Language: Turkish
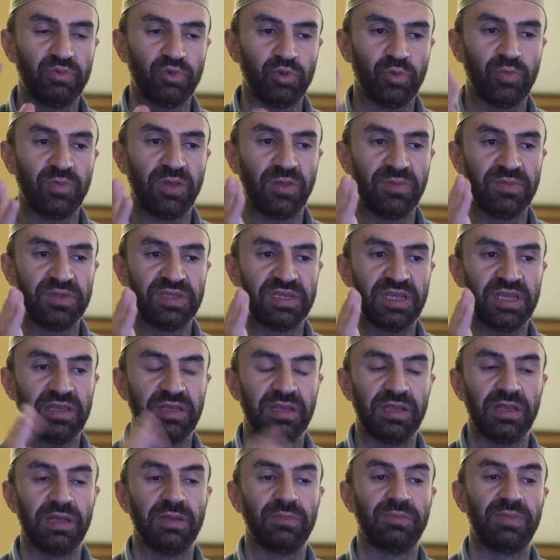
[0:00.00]
cümlemizi
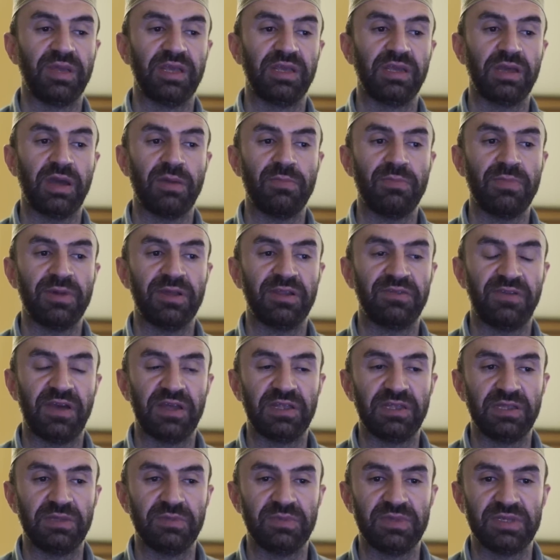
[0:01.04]
Peygamber
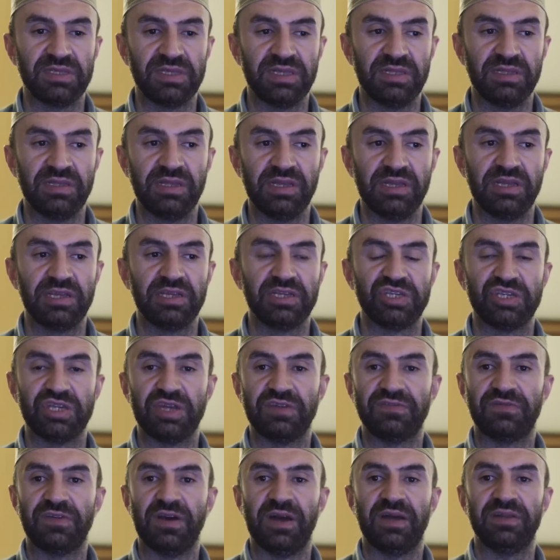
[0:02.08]
Efendimizin
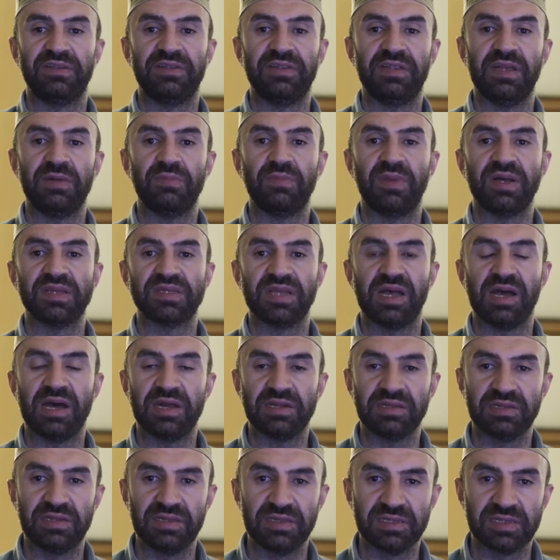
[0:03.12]
şefaatine
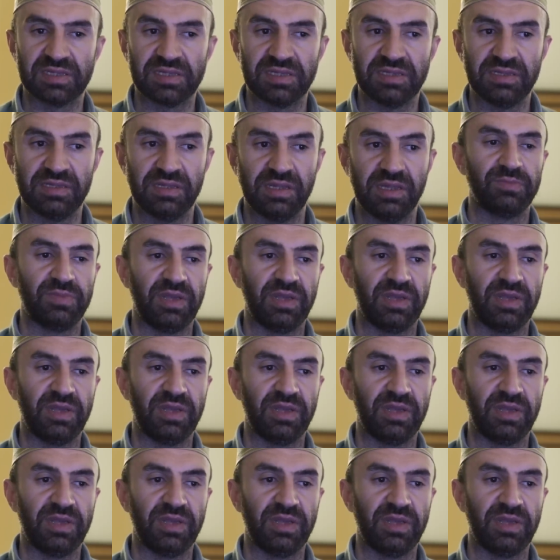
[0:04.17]
mazhar kılsın.